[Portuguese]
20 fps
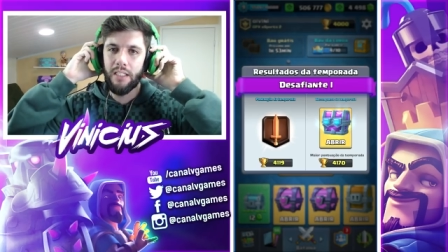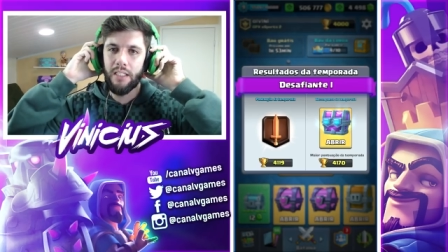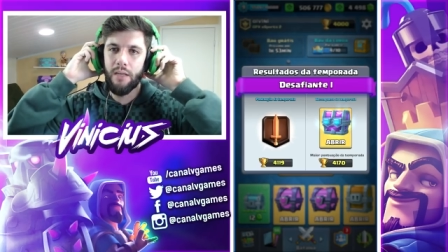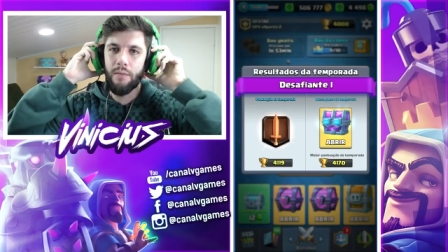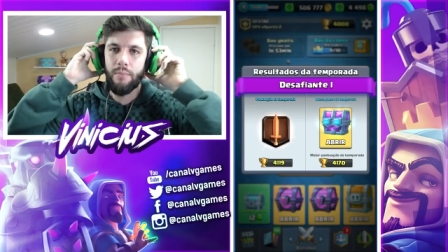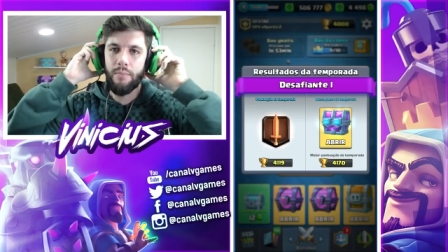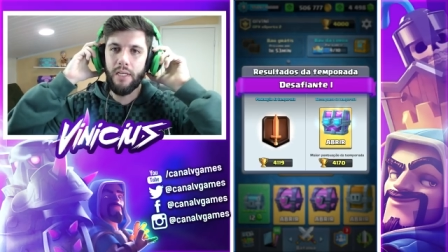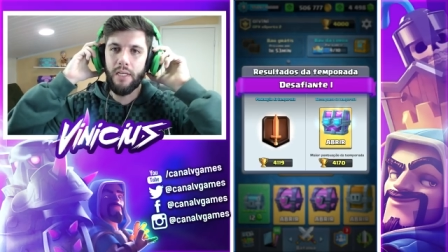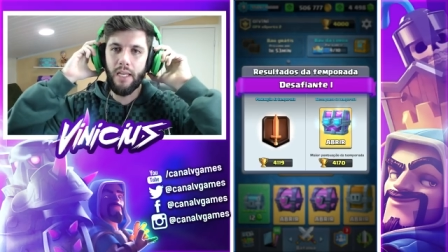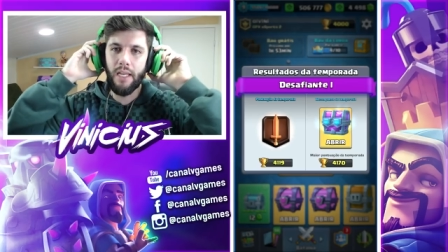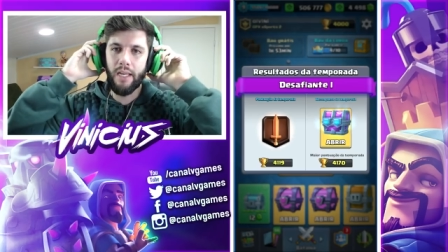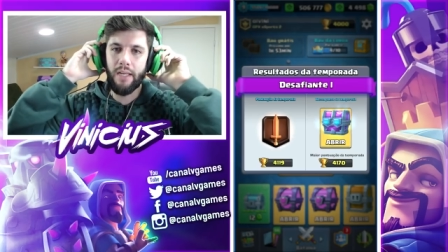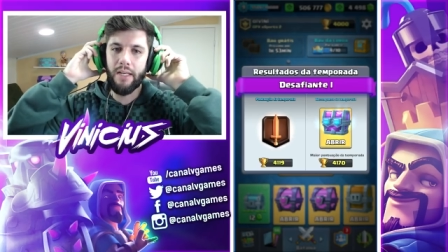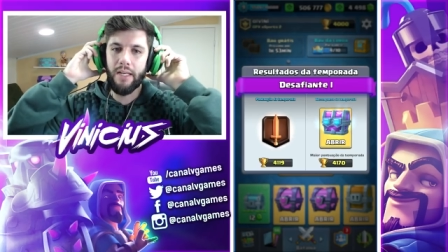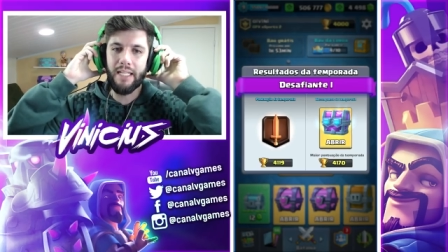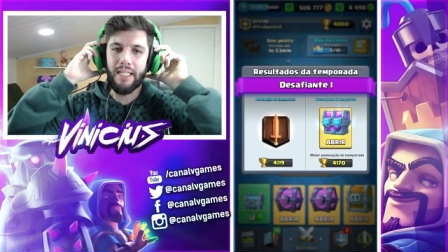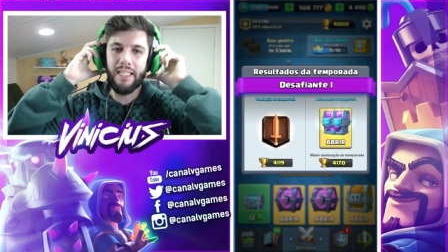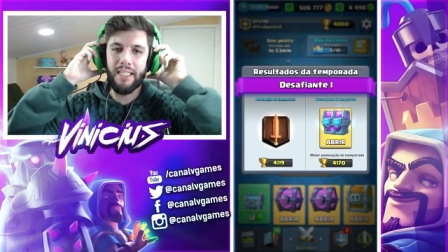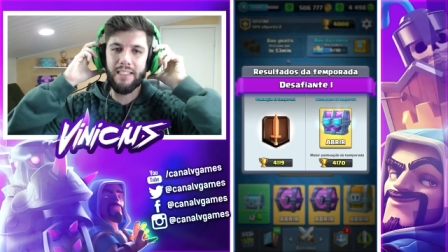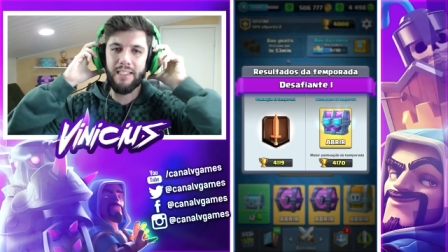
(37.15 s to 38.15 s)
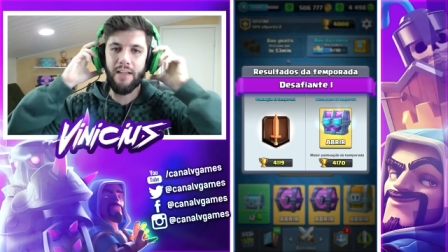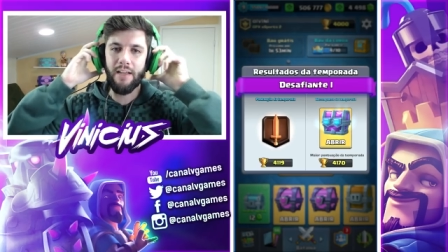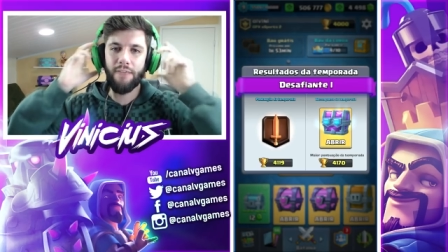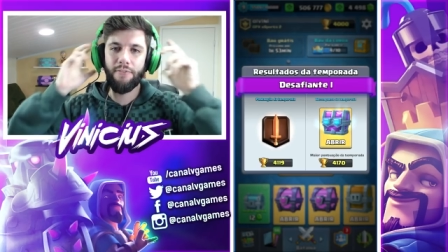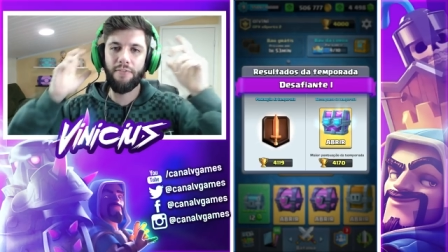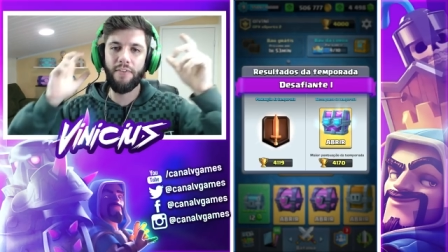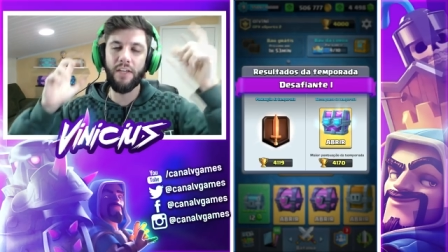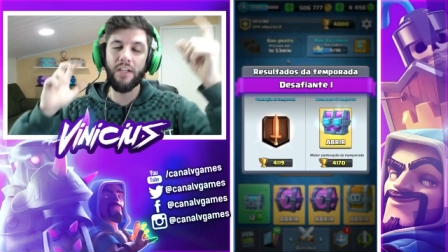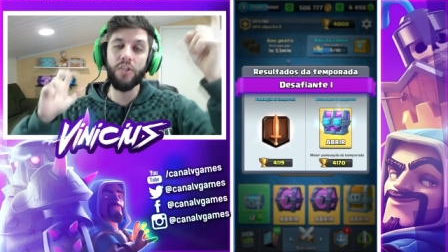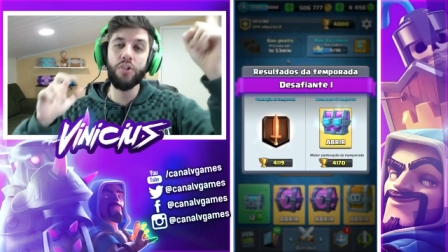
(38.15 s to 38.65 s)
Terminei na
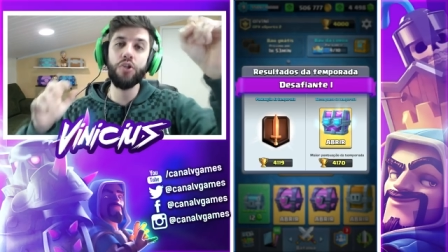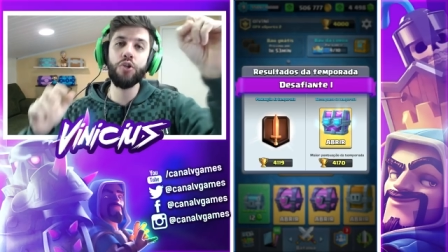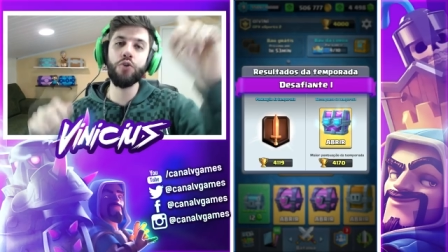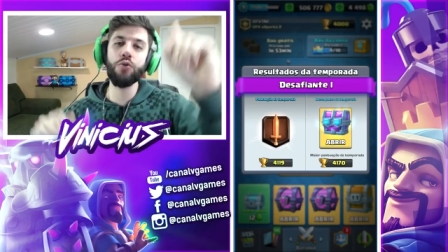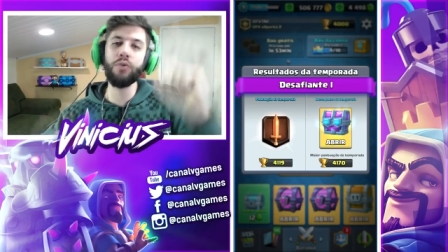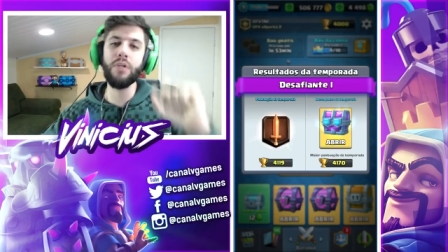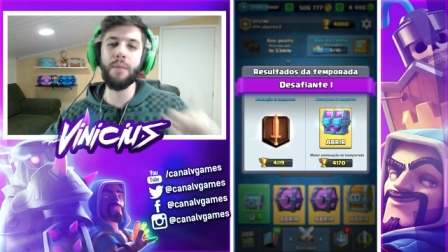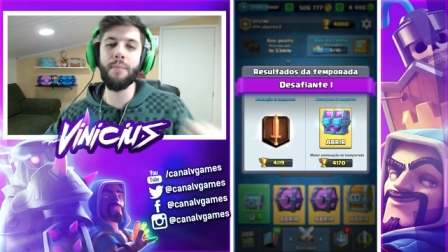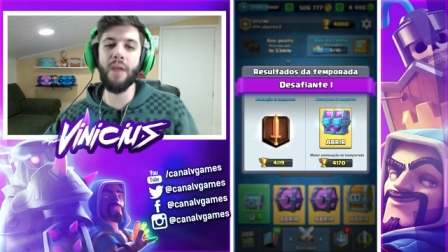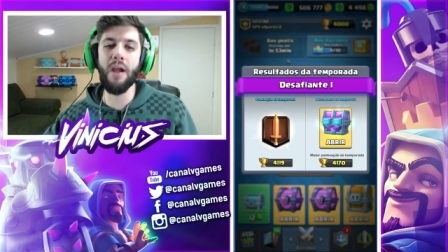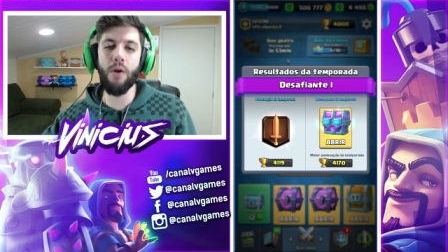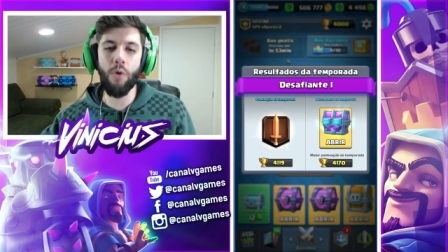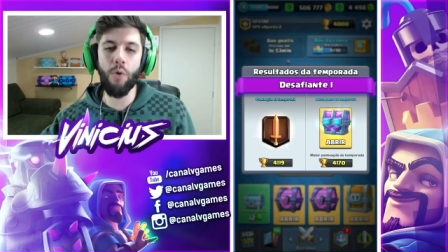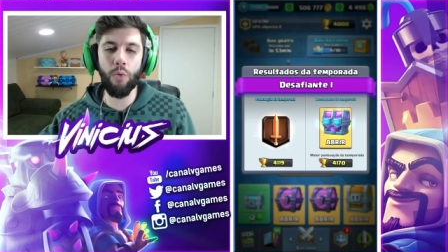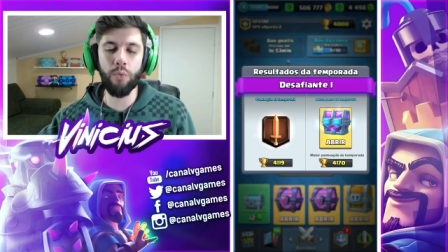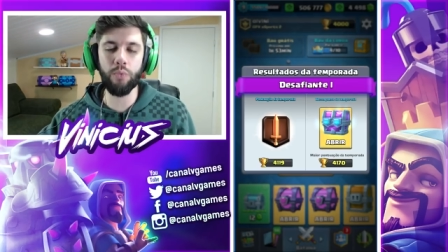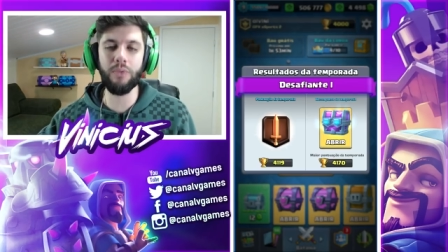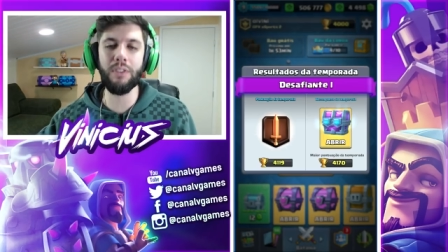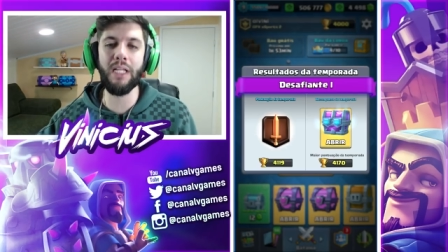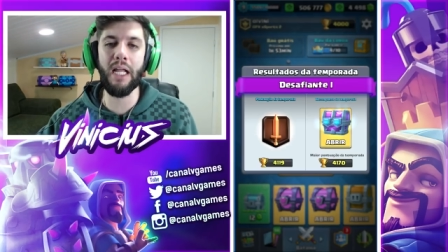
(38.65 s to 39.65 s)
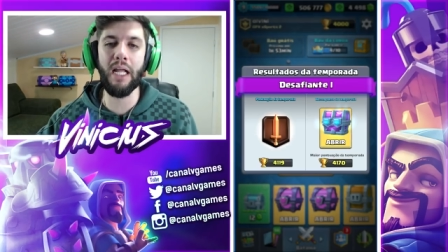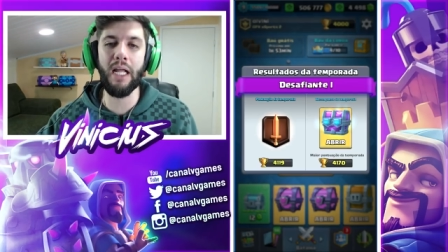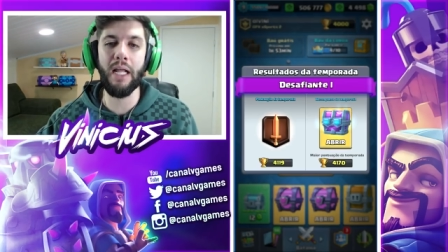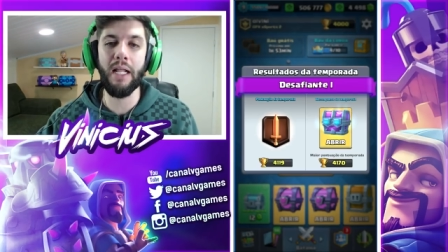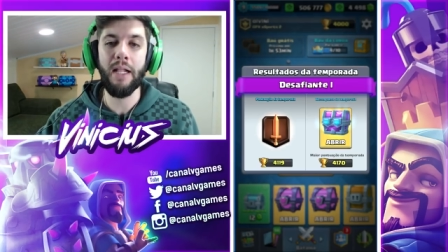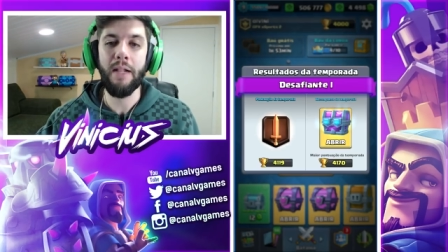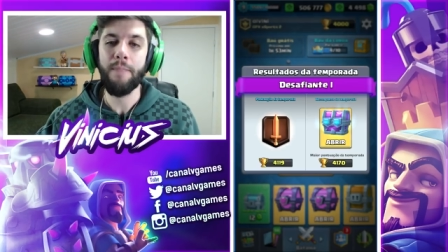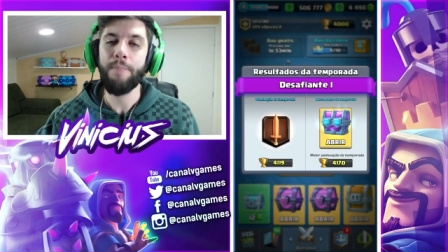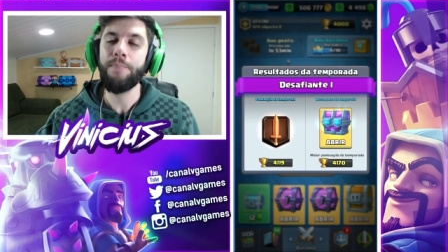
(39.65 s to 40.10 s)
desafiante 1 na minha conta